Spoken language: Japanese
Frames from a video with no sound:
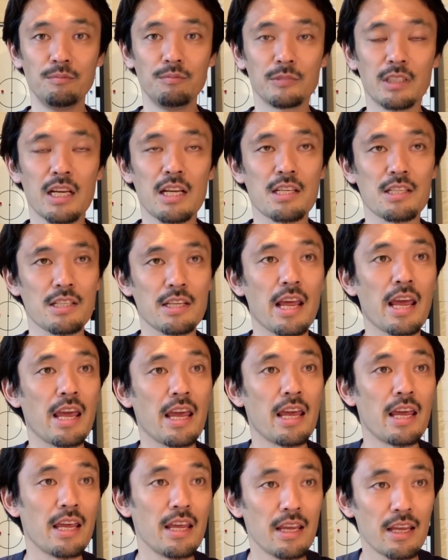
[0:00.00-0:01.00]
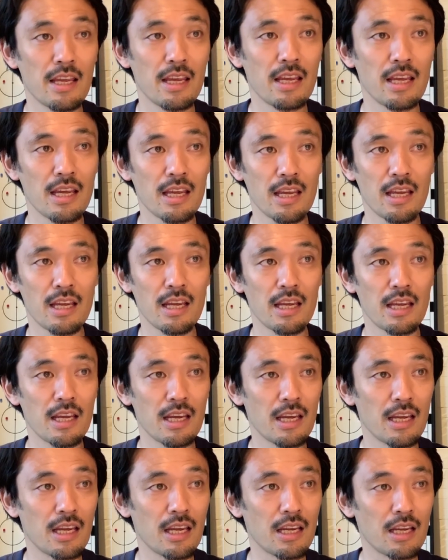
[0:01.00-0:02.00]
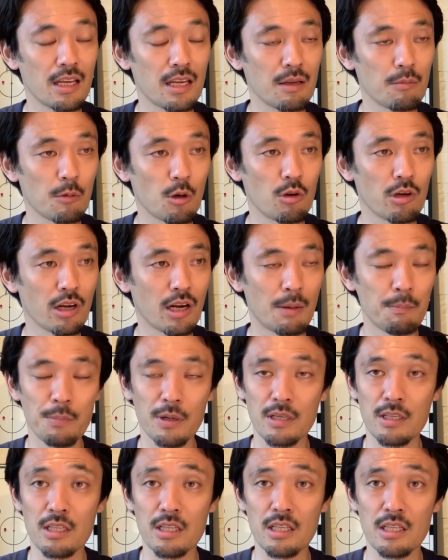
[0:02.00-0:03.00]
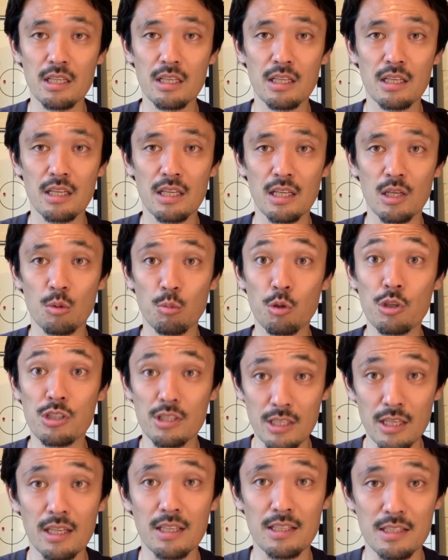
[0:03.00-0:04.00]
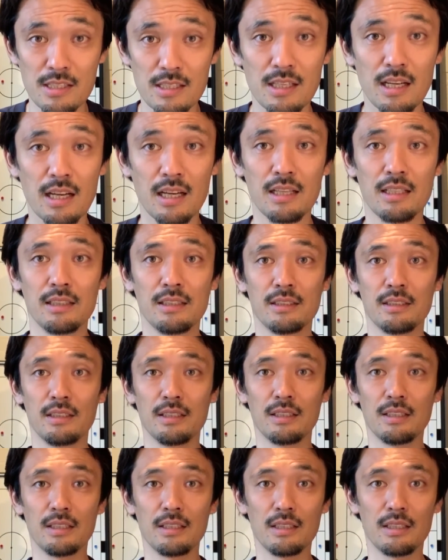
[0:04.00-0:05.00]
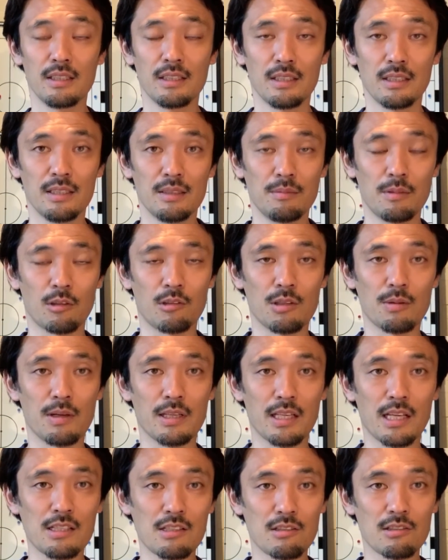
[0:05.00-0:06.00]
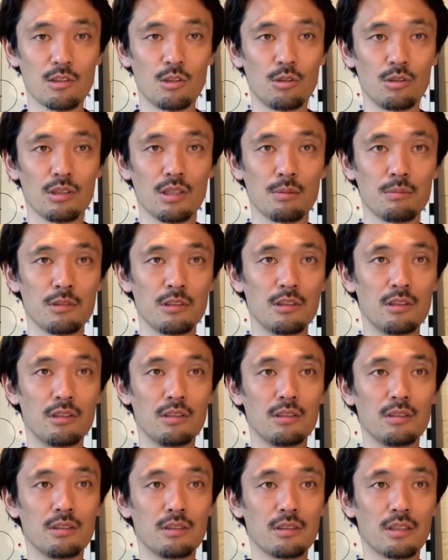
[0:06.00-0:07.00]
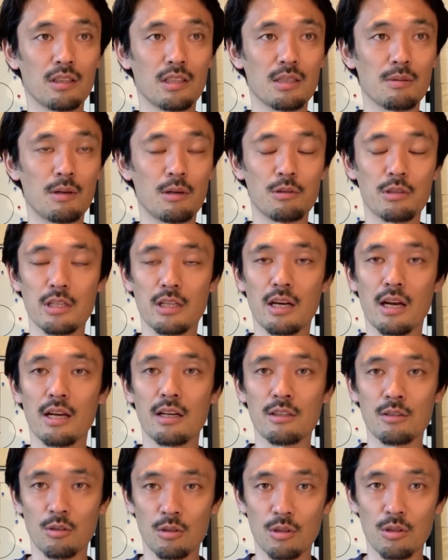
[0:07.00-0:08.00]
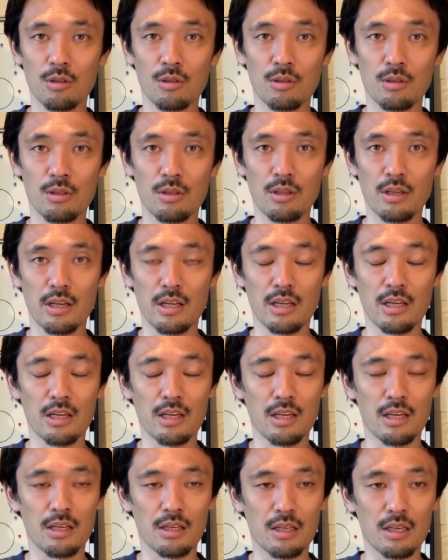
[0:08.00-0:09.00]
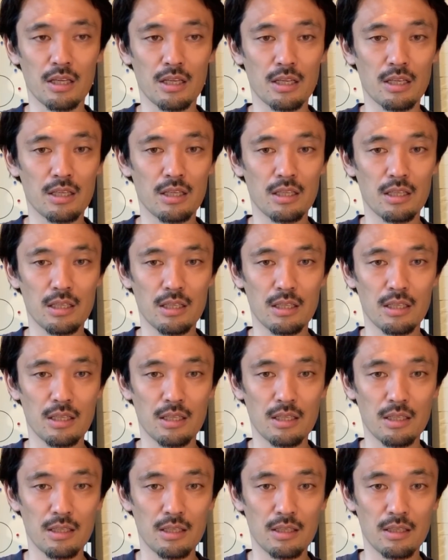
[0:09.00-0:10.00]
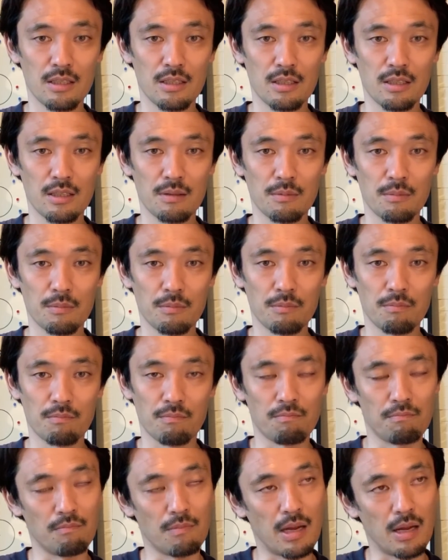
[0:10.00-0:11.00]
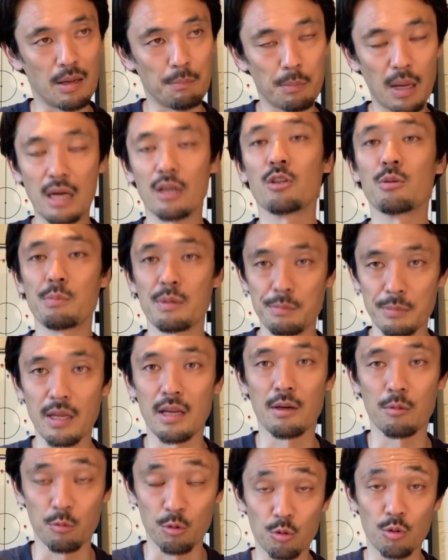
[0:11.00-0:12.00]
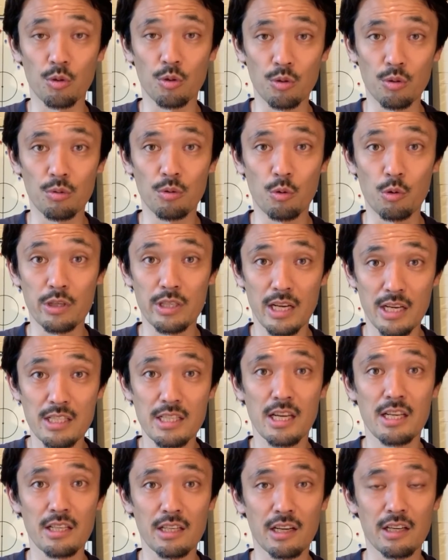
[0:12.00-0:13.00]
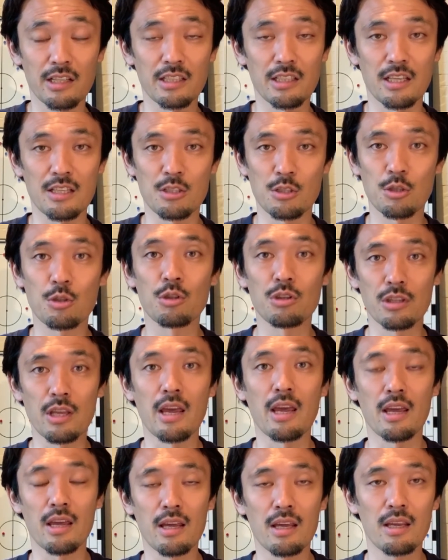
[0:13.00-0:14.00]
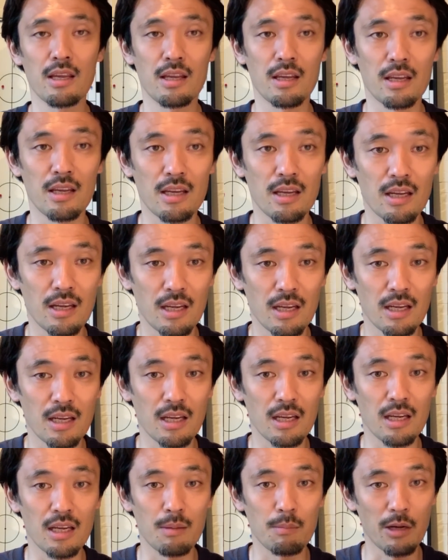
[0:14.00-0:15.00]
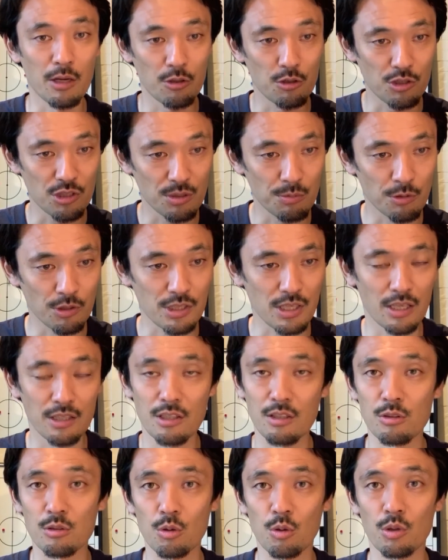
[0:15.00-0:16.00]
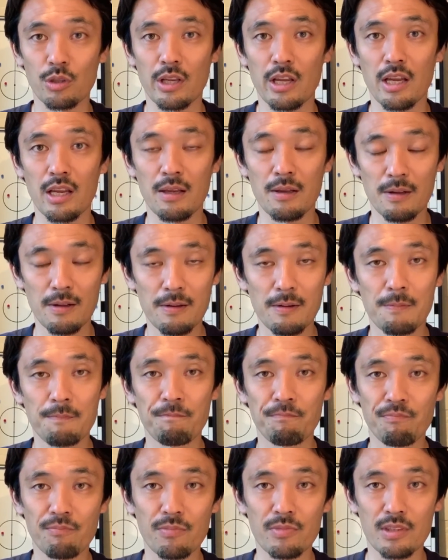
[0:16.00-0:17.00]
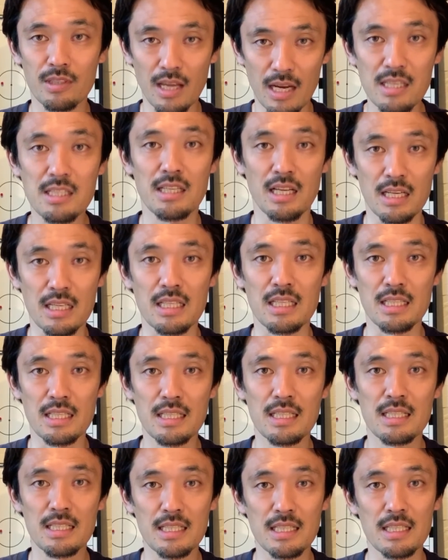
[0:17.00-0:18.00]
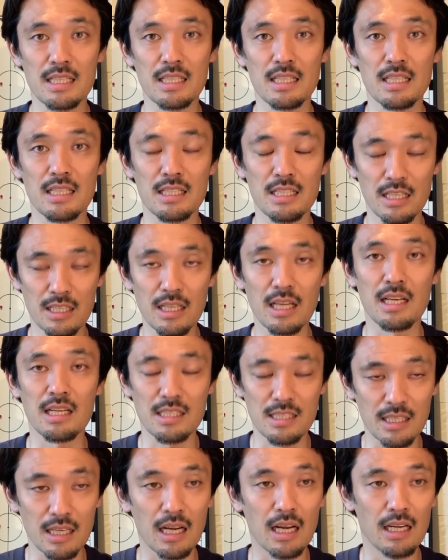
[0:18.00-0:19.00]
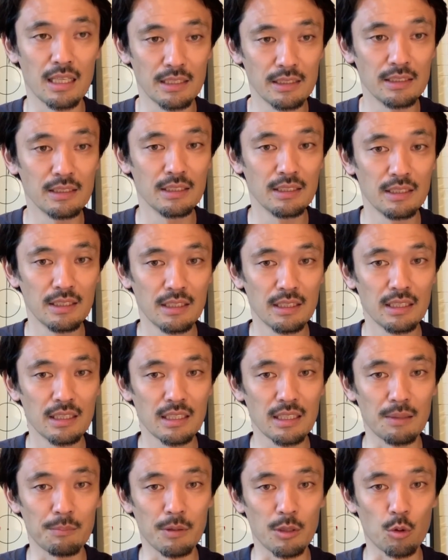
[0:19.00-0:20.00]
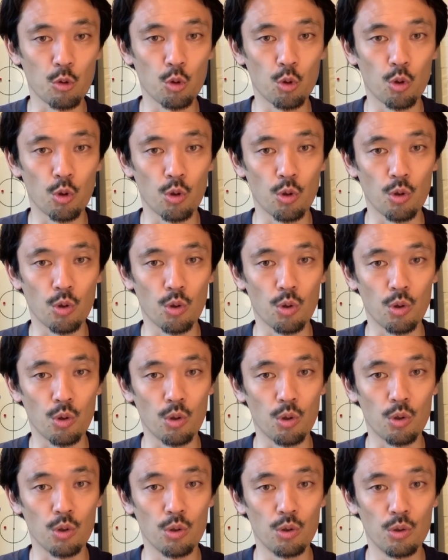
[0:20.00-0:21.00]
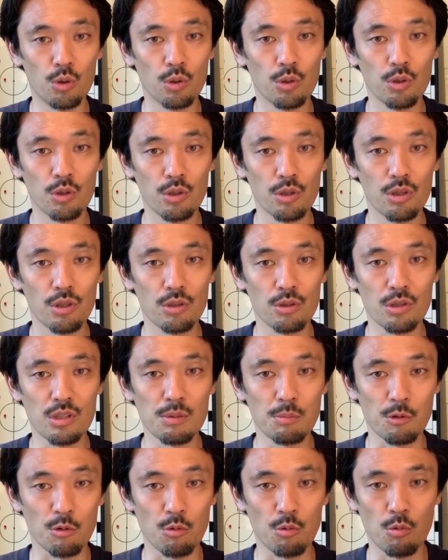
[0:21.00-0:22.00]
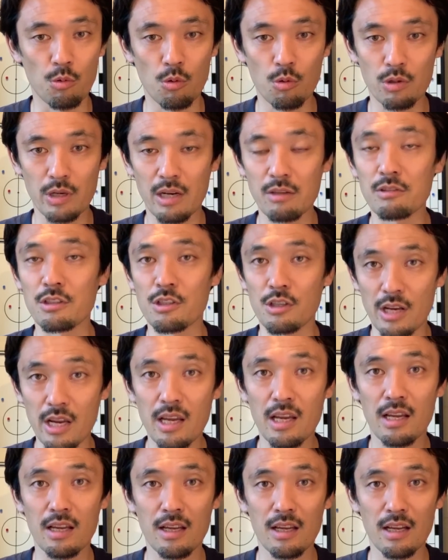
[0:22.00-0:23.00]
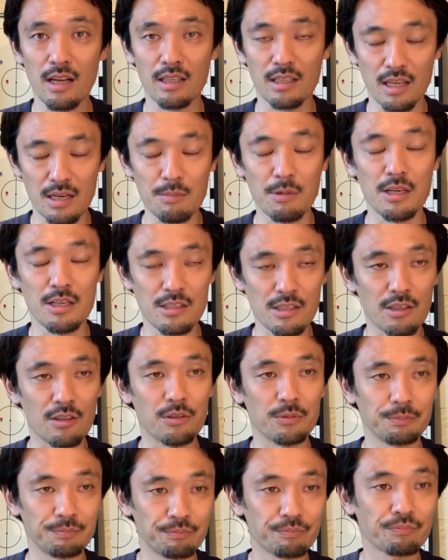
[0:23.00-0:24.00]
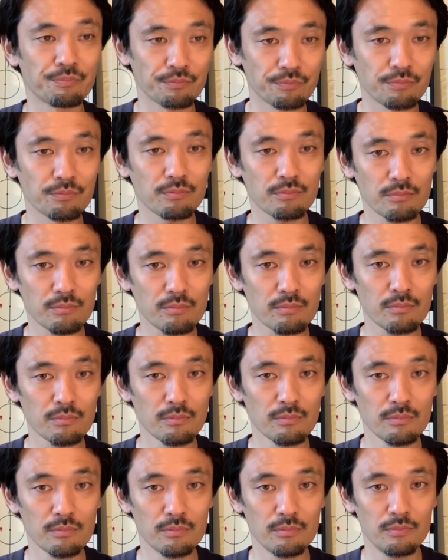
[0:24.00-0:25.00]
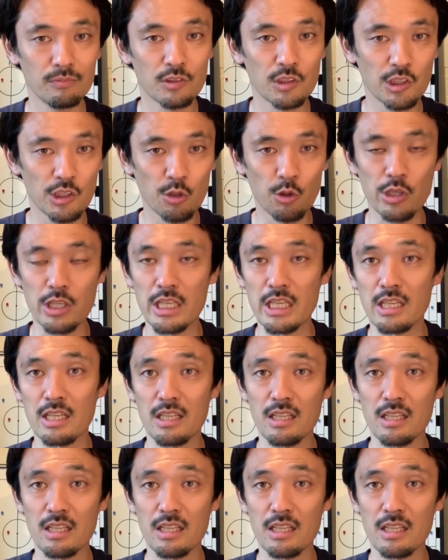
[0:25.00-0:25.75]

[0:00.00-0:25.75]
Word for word: でですね、えー、まあ、これは完璧に、えー、思いつきなんですが、これまでダゾンの方でも、例えば振り返りの、えー、まあ番組みたいなのを大きな試合に限って作って、えー、まあ YouTube のチャンネルの方で出したり、えー、してきたんですが、やっぱりこう、どうしてもこう遅れるんですよね。当たり前ですけど。次の日に